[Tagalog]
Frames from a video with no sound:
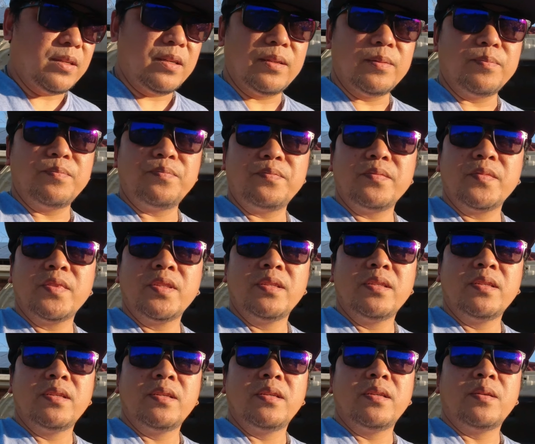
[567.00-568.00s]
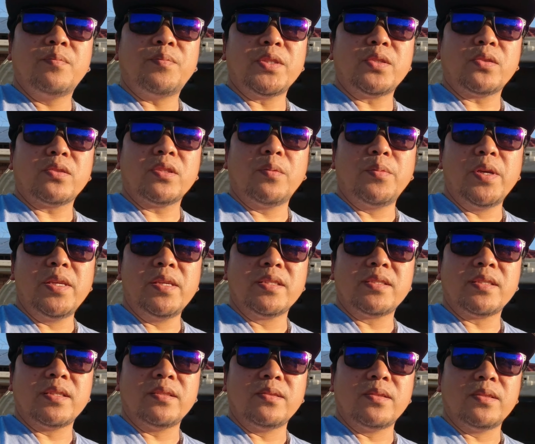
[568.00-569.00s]
uh, pasok naman
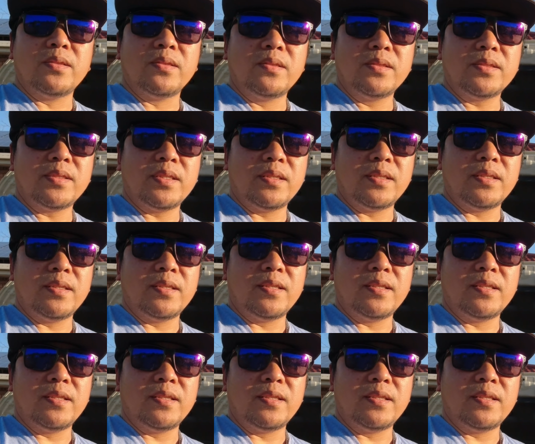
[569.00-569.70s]
yan sa ano no sa